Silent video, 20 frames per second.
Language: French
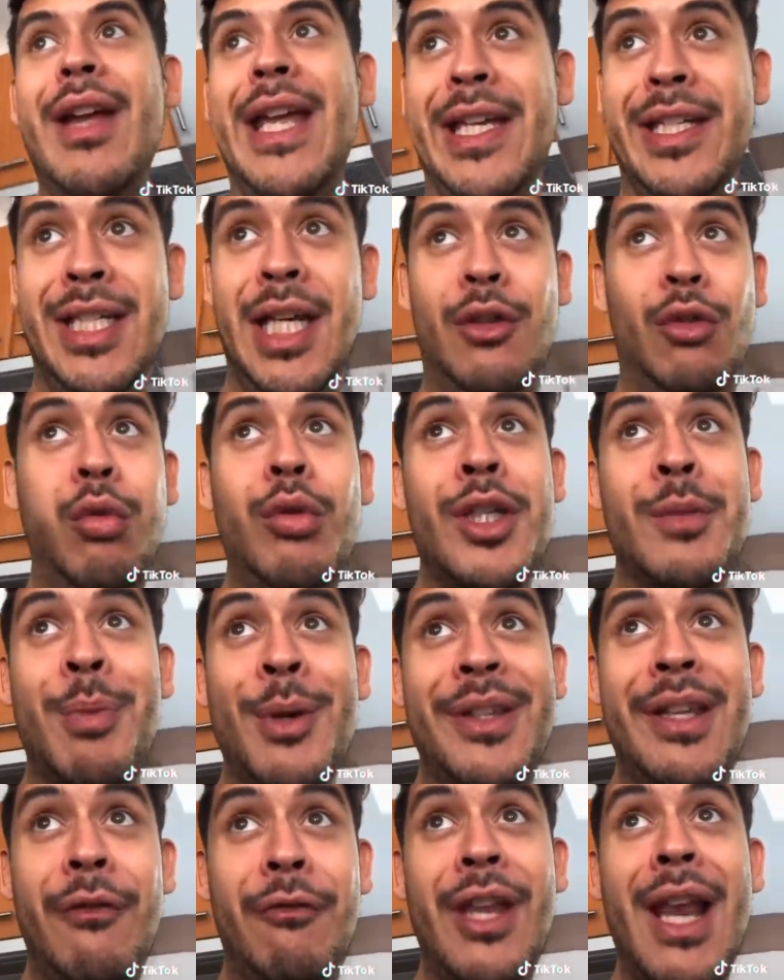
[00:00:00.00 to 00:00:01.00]
Et j'ai tout et je
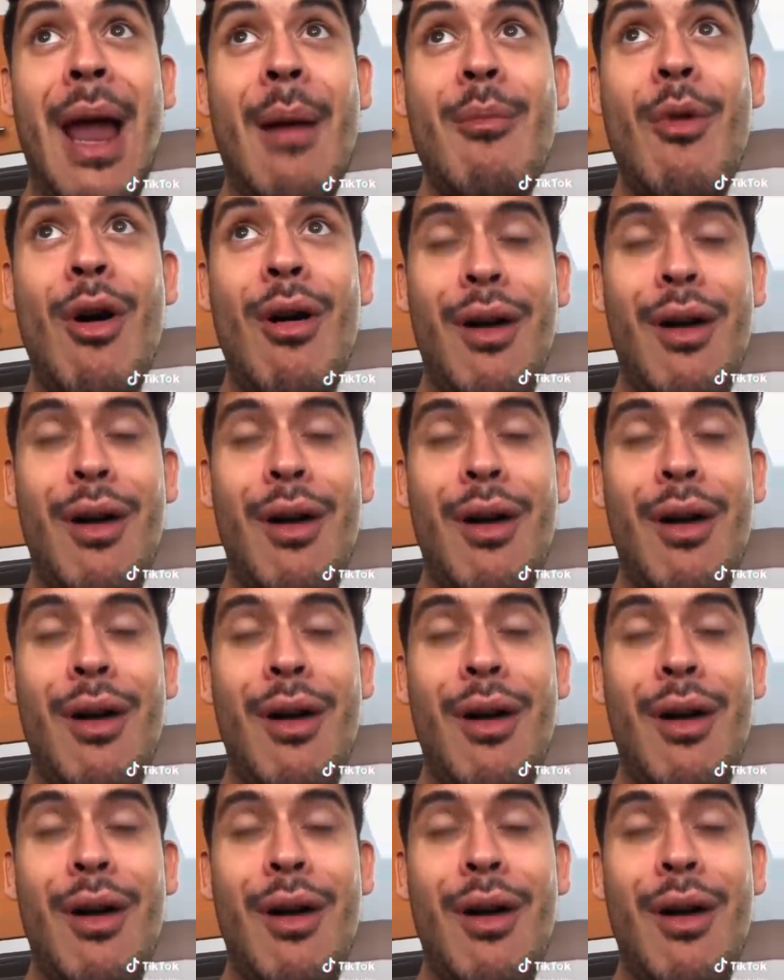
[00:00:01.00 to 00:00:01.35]
peux défier la mort.